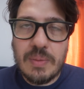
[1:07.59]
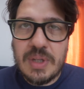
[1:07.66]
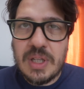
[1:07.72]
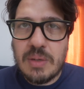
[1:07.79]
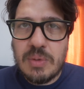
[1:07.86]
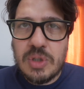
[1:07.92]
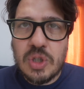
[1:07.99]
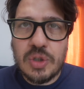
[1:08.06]

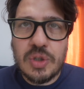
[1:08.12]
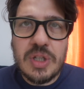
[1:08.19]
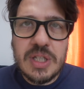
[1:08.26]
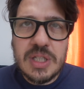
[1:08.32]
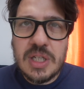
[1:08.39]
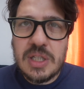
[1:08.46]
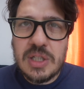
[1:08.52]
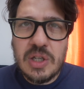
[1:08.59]
Quindi qui sotto in
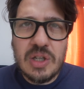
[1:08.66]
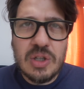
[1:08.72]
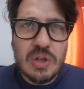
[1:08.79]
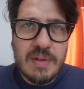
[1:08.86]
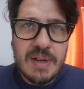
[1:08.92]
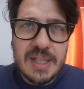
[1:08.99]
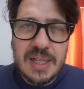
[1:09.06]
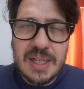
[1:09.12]
descrizione
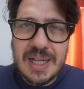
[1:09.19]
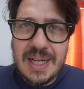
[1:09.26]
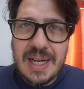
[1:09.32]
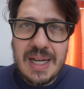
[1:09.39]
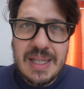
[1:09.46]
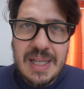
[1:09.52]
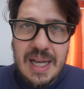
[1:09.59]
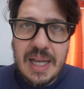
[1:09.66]
trovate il
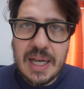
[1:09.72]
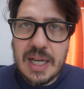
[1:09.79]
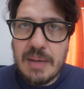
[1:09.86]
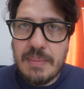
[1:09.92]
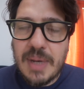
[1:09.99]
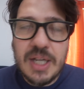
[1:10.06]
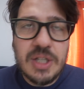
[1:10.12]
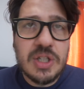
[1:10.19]
canale
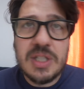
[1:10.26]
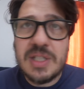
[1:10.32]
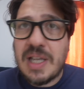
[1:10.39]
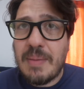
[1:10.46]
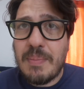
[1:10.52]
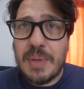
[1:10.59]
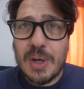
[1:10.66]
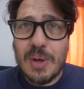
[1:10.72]
Telegram e c'è
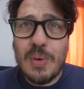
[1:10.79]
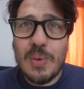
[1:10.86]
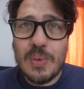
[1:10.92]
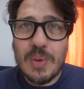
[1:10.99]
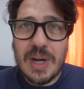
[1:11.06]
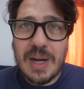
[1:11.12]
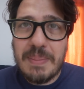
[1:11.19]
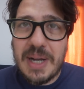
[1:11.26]
sempre
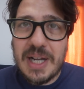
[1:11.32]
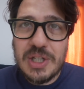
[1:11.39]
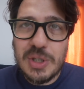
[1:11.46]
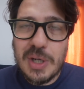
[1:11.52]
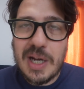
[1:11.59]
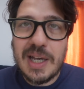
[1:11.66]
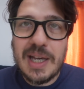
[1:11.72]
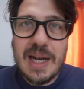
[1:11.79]
comunque la
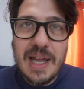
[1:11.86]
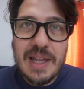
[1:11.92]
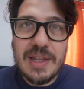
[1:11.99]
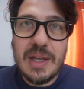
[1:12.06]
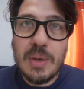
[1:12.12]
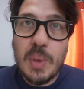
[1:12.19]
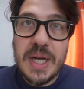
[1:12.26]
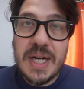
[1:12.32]
pagina del
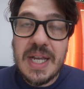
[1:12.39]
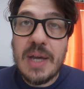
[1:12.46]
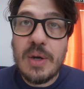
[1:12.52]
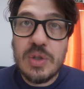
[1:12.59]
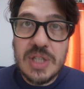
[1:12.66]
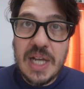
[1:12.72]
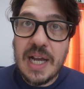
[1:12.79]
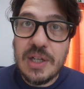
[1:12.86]
grande
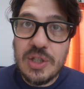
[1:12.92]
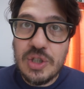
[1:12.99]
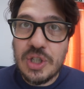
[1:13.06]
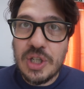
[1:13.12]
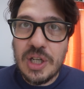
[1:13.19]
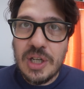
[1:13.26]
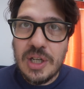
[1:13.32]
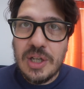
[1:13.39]
guerriero
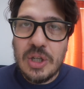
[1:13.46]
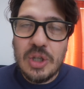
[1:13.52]
Sanji,